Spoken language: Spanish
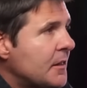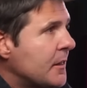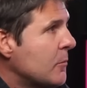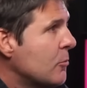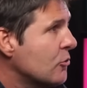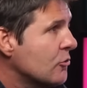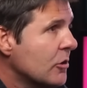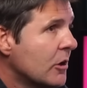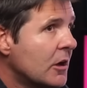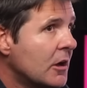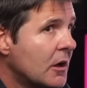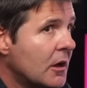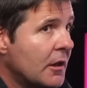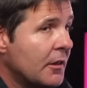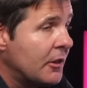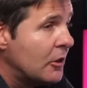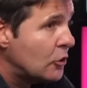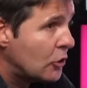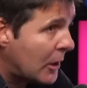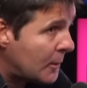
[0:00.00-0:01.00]
Hicimos
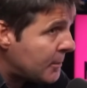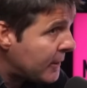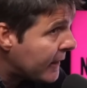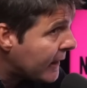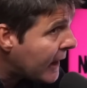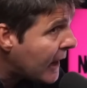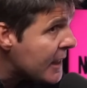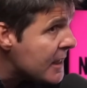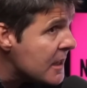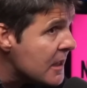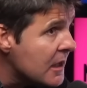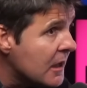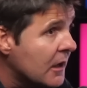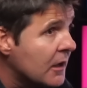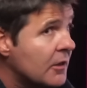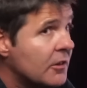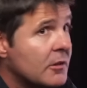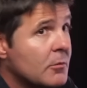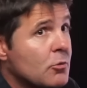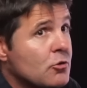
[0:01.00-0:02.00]
Cintura a pie de calle,
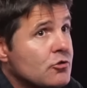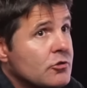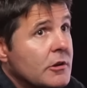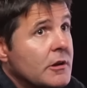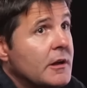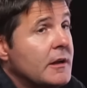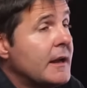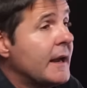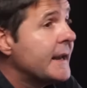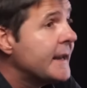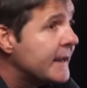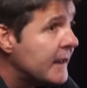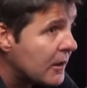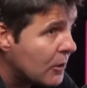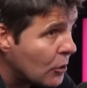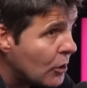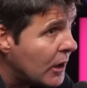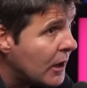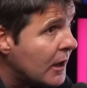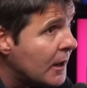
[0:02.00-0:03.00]
hicimos eh, La línea
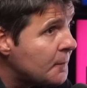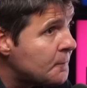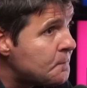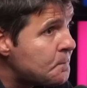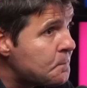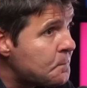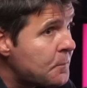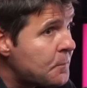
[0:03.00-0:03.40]
roja.